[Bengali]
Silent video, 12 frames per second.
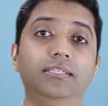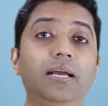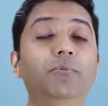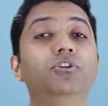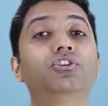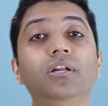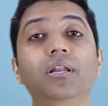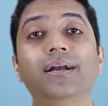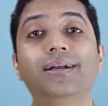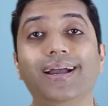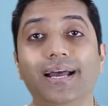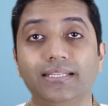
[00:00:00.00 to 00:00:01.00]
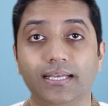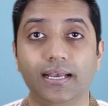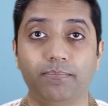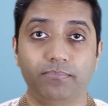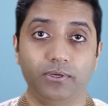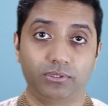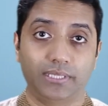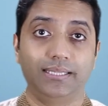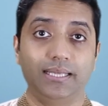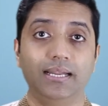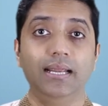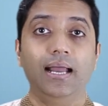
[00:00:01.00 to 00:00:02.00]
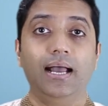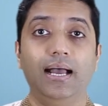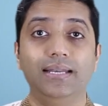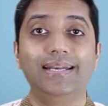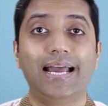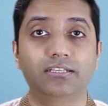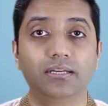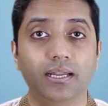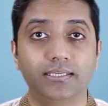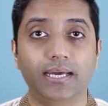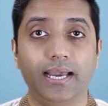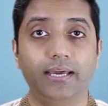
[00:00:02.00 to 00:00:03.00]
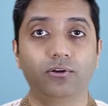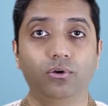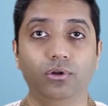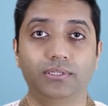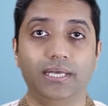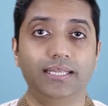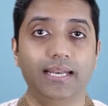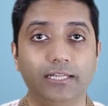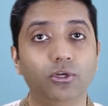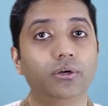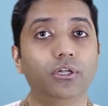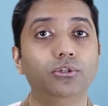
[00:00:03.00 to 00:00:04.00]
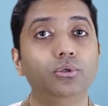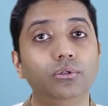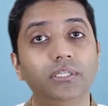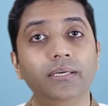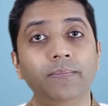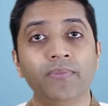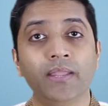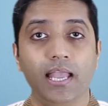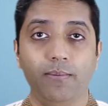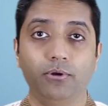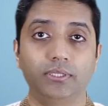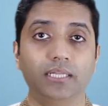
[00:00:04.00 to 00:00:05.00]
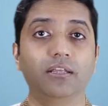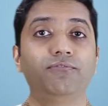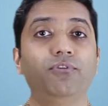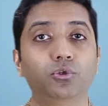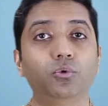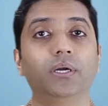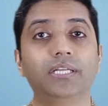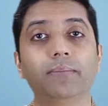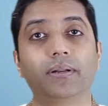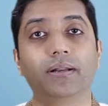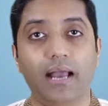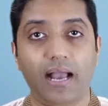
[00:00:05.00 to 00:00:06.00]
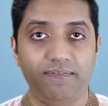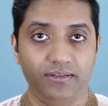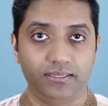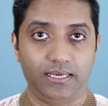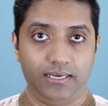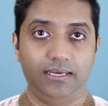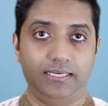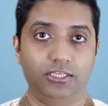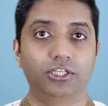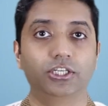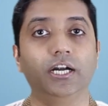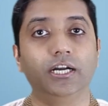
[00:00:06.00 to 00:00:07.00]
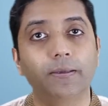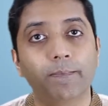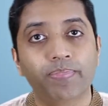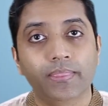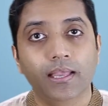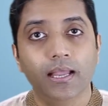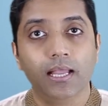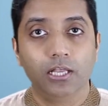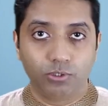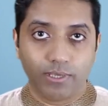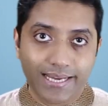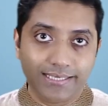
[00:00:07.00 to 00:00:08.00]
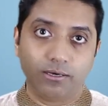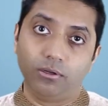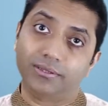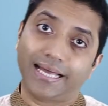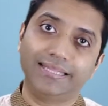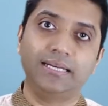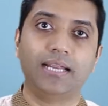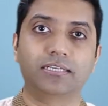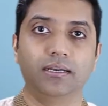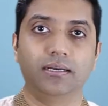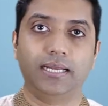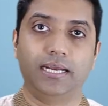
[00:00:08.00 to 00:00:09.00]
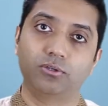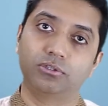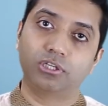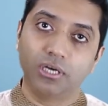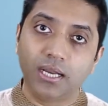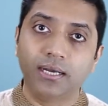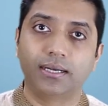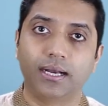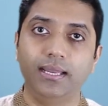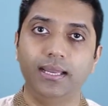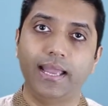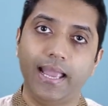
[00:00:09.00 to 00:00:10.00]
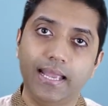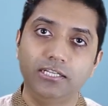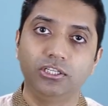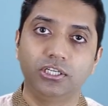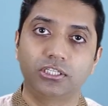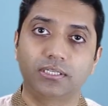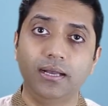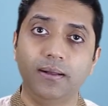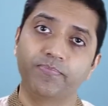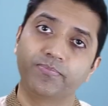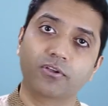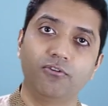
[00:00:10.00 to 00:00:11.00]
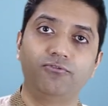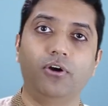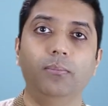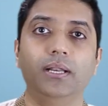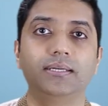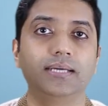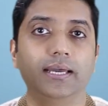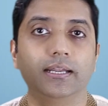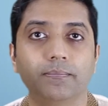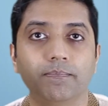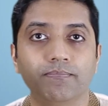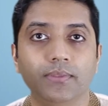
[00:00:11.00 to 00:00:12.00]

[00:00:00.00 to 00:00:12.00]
যেমন শ্রীলঙ্কায় আছে তাদের ন্যাশনাল অ্যাটায়ার হলো তাদের এক ধরনের ধুতি এবং তাদের ফতুয়া টাইপের হাফাতা একটা শার্ট সো এইটা হলো তাদের ন্যাশনাল অ্যাটায়ার সো শ্রীলঙ্কায় এই জিনিসটা ফর্মাল অ্যাটায়ার